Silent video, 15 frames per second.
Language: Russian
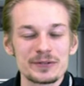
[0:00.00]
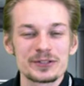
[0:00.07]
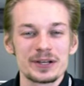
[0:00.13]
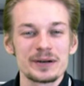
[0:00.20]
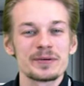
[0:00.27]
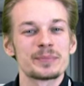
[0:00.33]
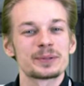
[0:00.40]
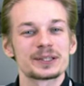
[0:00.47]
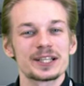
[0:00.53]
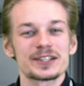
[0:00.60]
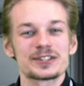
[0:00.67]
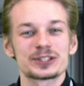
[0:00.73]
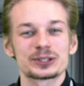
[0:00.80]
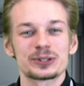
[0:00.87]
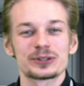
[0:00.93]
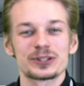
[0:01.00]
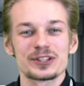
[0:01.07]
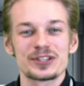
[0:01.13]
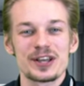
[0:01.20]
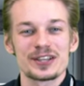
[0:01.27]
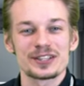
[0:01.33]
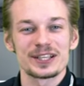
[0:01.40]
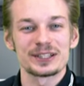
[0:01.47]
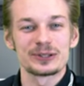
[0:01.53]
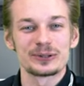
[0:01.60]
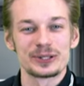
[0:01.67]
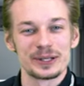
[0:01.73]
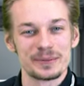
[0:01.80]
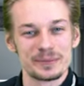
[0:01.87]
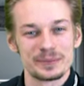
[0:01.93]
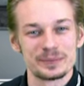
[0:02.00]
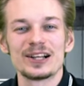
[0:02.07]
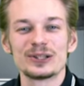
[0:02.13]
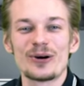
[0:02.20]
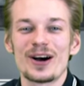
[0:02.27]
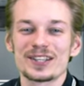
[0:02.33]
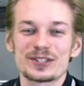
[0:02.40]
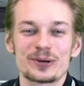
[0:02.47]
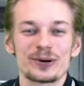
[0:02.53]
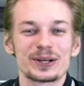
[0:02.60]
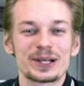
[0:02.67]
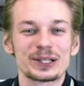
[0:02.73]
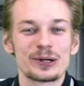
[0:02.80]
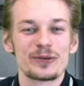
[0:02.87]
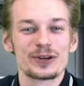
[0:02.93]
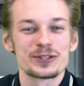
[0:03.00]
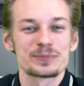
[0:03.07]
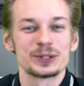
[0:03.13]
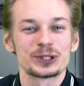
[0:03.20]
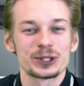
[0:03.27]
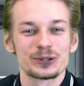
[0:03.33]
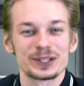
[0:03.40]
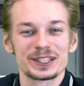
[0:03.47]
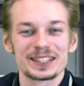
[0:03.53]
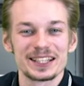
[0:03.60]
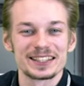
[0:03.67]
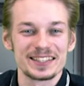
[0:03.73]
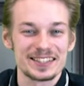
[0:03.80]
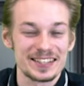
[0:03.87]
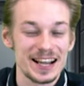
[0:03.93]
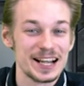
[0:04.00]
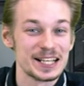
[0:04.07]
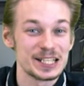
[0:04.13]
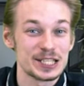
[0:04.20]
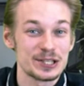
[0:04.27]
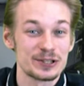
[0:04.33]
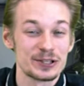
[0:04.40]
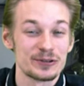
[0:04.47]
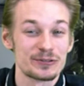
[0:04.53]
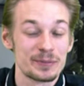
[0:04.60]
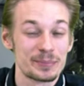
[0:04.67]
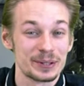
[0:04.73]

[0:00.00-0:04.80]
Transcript: и все время пытаться что-то рассказать другим. Ну а сколько новоиспеченных дата сайентистов и